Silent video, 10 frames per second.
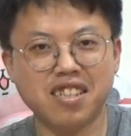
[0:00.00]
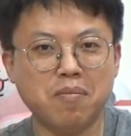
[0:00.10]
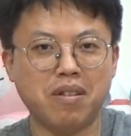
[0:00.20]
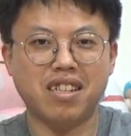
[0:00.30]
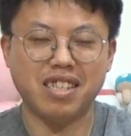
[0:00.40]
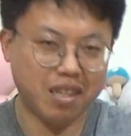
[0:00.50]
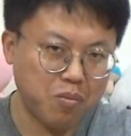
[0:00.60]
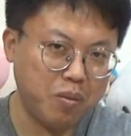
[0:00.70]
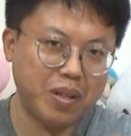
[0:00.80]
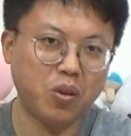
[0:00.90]
常日本的节
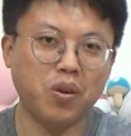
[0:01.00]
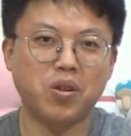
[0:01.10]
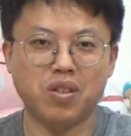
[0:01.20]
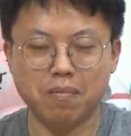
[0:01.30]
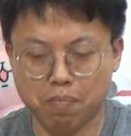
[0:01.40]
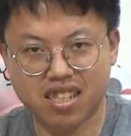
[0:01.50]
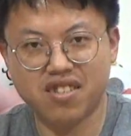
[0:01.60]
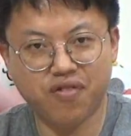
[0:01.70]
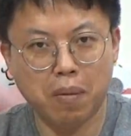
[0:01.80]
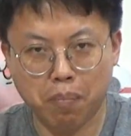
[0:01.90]
目里面都会有人
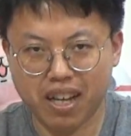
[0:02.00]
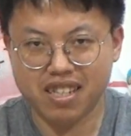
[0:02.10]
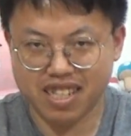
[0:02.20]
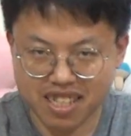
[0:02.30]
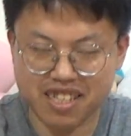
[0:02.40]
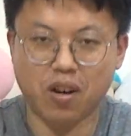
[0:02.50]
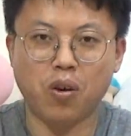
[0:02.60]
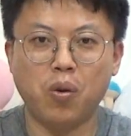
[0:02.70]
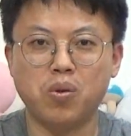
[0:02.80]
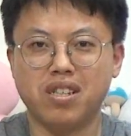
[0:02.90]
吃饭配煎饺，
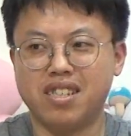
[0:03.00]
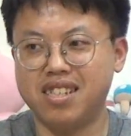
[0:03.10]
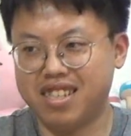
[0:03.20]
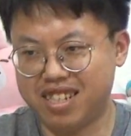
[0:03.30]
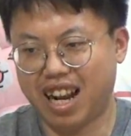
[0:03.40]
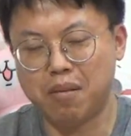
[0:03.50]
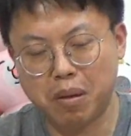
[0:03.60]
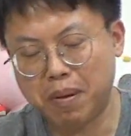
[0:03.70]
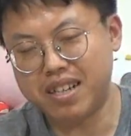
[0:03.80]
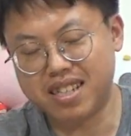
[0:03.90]
或者是吃拉
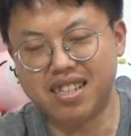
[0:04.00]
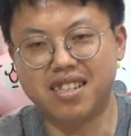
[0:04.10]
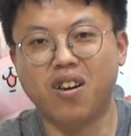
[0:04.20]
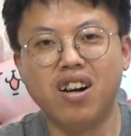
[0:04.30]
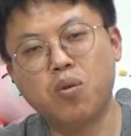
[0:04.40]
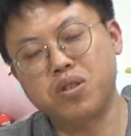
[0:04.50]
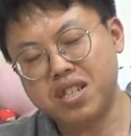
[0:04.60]
面配煎饺。那我